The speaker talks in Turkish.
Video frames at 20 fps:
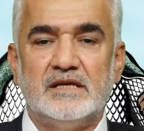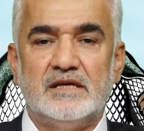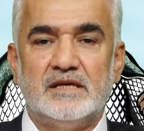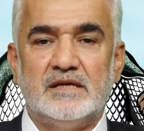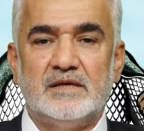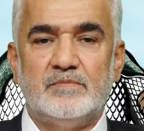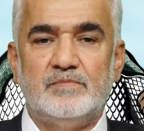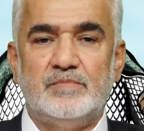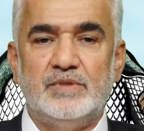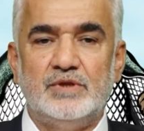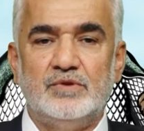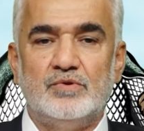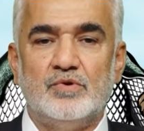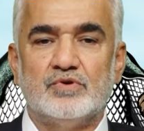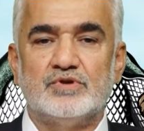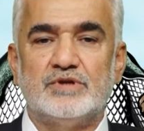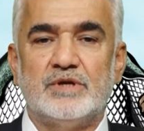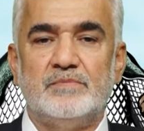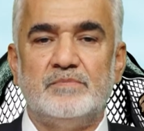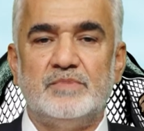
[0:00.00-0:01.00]

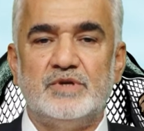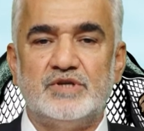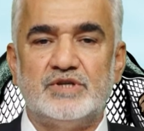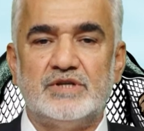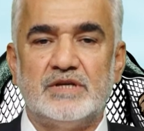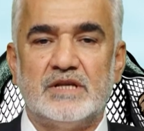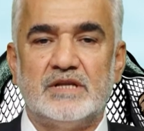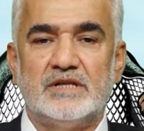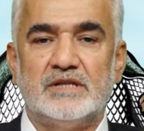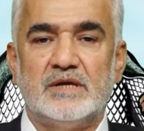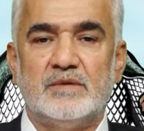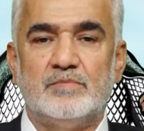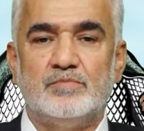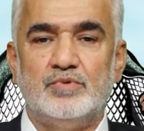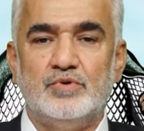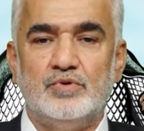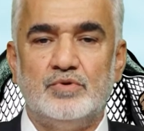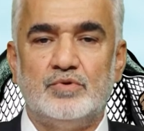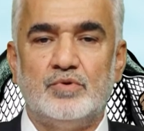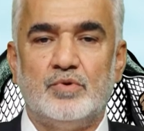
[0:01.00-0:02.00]
1095 yılında
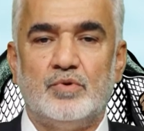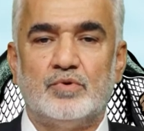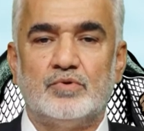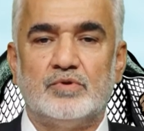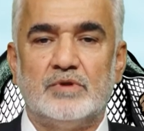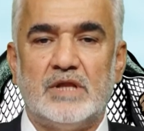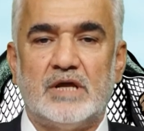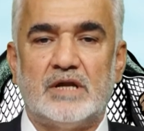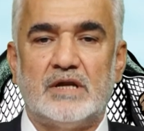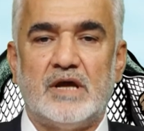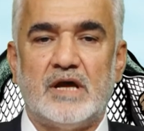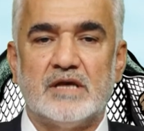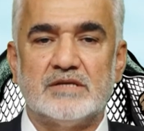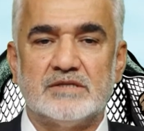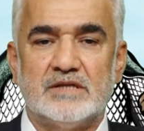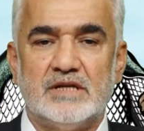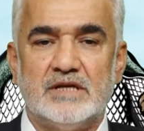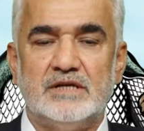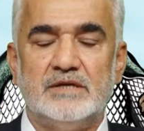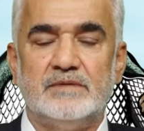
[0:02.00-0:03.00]
büyük ordular
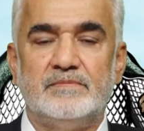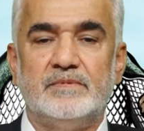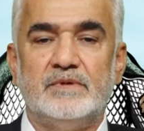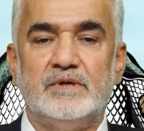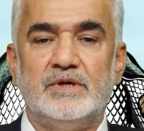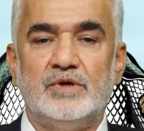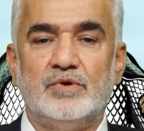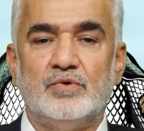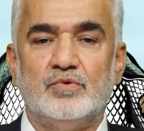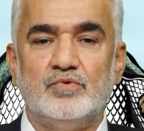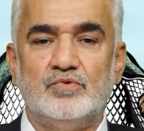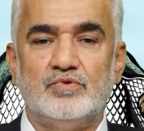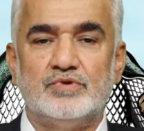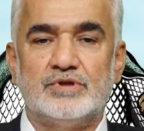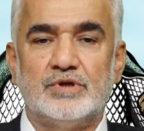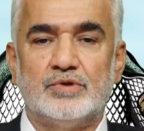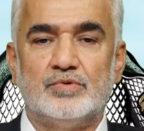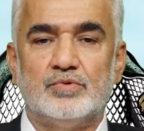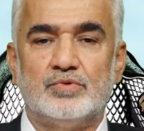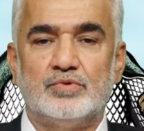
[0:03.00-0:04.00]
hazırlayıp
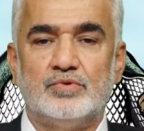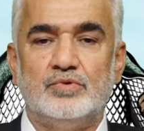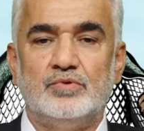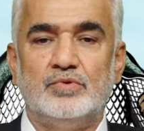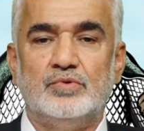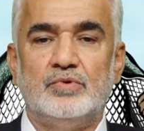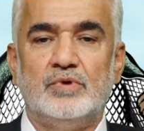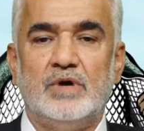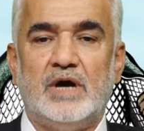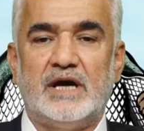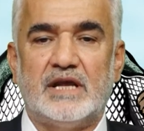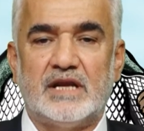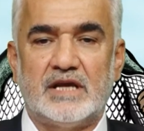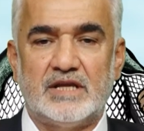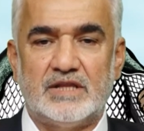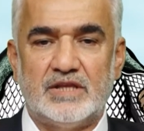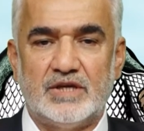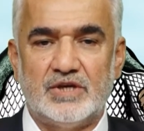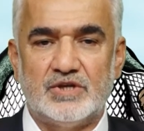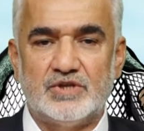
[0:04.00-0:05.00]
Kudüs'e doğru
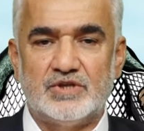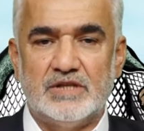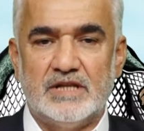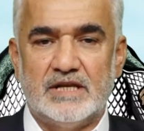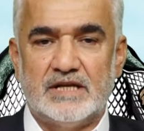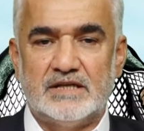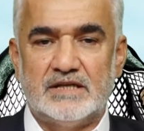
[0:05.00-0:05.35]
harekete geçtiler.